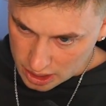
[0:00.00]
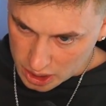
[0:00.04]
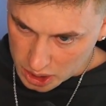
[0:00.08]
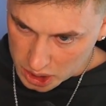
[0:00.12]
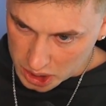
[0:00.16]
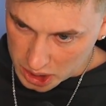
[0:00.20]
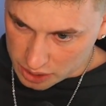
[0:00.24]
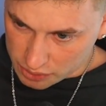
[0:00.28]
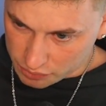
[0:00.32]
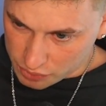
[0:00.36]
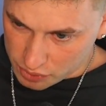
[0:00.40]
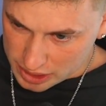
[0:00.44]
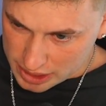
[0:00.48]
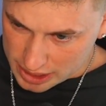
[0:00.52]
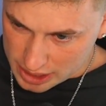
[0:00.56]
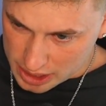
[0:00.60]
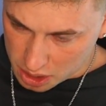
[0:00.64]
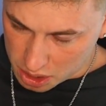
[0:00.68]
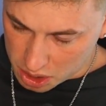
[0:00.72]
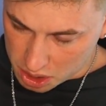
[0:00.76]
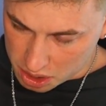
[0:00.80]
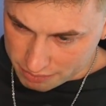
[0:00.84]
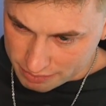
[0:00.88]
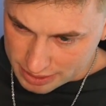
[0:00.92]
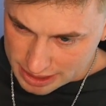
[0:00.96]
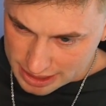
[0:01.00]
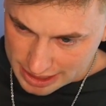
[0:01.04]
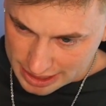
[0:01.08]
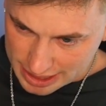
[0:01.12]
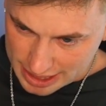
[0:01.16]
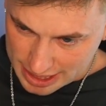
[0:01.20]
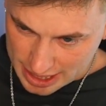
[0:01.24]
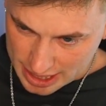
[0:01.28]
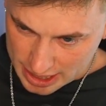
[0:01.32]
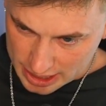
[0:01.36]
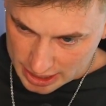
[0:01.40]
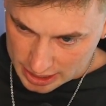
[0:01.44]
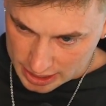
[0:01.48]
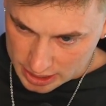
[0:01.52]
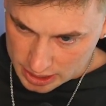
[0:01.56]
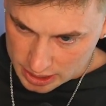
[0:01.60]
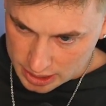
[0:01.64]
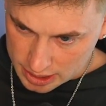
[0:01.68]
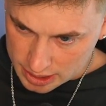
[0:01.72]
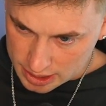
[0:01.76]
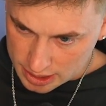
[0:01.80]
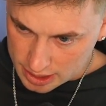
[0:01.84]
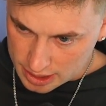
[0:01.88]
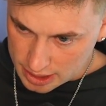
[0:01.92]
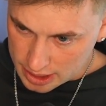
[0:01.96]
Jetzt füllt sie da irgendwas
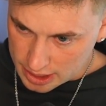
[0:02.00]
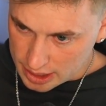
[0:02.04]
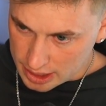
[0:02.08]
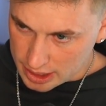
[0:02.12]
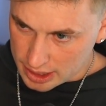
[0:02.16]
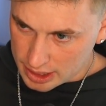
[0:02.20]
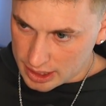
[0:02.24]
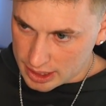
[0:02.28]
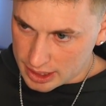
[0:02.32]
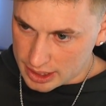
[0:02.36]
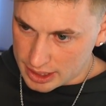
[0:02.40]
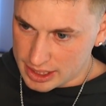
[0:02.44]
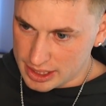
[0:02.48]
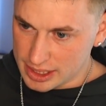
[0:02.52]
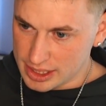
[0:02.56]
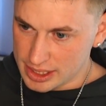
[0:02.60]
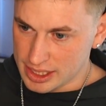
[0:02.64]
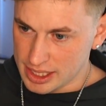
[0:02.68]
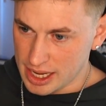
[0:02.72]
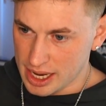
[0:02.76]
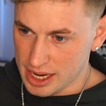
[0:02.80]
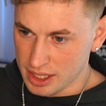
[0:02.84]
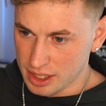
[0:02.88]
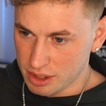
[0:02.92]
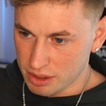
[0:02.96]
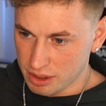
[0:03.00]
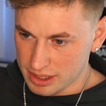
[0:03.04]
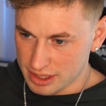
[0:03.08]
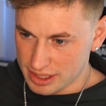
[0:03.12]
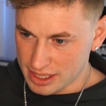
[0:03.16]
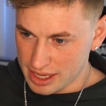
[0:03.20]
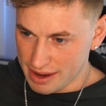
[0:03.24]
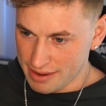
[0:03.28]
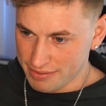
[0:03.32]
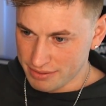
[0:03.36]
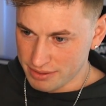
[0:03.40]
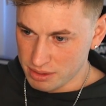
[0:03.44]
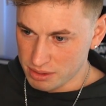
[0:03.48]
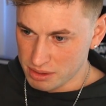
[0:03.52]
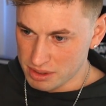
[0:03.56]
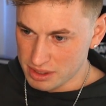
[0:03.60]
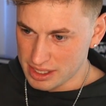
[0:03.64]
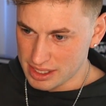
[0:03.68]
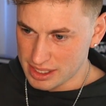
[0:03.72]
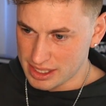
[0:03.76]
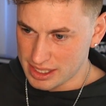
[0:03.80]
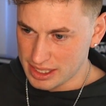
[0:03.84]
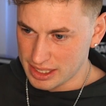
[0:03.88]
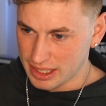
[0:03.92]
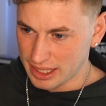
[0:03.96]
rein. Es ist eine Konservendose.
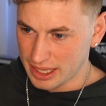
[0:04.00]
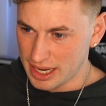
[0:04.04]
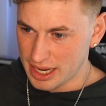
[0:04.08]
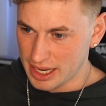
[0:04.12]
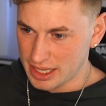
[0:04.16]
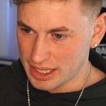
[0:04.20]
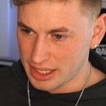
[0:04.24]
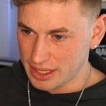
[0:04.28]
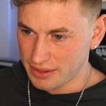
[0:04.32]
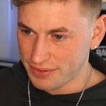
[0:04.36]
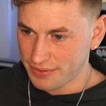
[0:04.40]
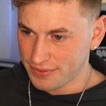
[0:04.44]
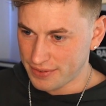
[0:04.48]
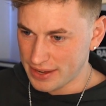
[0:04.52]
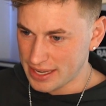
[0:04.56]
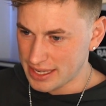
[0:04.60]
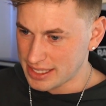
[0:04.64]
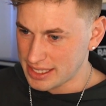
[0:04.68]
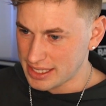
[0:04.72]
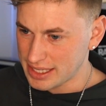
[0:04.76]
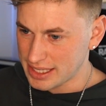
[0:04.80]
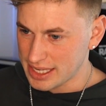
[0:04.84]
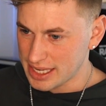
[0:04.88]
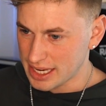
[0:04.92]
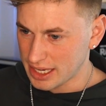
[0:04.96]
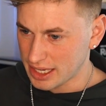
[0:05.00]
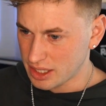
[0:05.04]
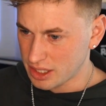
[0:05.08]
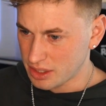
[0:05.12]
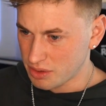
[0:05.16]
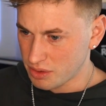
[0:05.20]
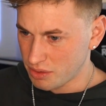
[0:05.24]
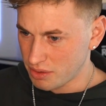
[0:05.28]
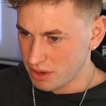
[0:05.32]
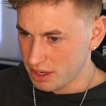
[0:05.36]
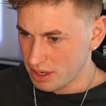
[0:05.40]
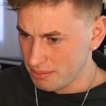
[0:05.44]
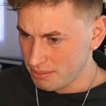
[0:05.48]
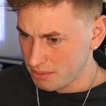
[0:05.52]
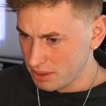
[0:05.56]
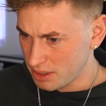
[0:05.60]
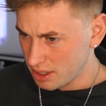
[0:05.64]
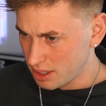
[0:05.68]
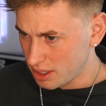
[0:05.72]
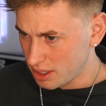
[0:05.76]
Es sieht relativ... Es sieht sehr cream...